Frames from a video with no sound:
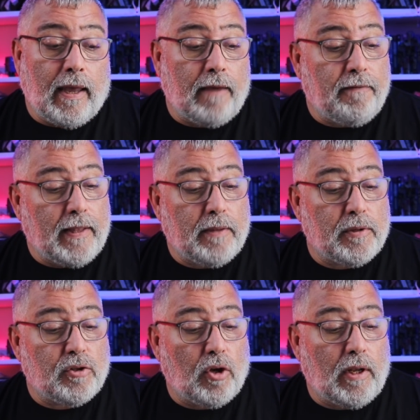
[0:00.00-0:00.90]

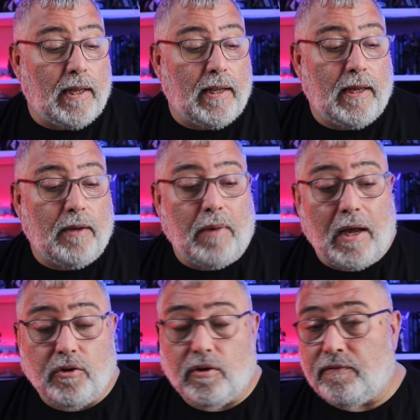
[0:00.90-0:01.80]
Efendime söyleyelim
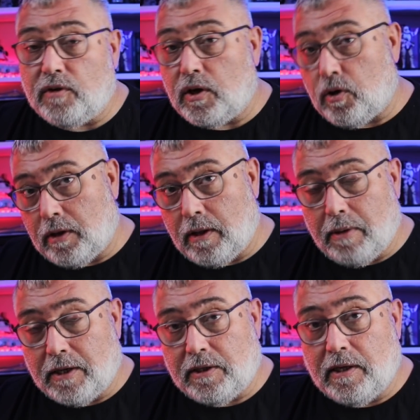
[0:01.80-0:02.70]
House of Dragon'la
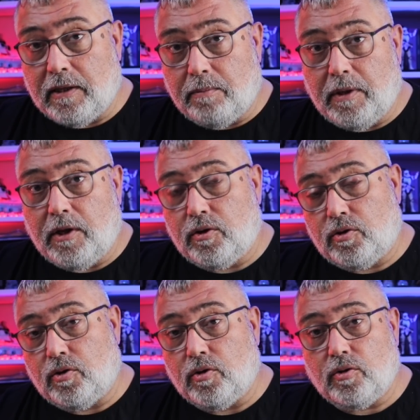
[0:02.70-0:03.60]
başlayalım
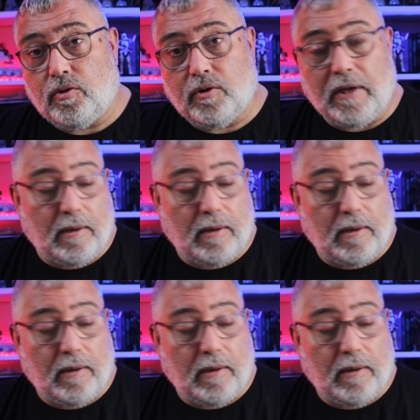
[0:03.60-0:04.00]
biliyorsunuz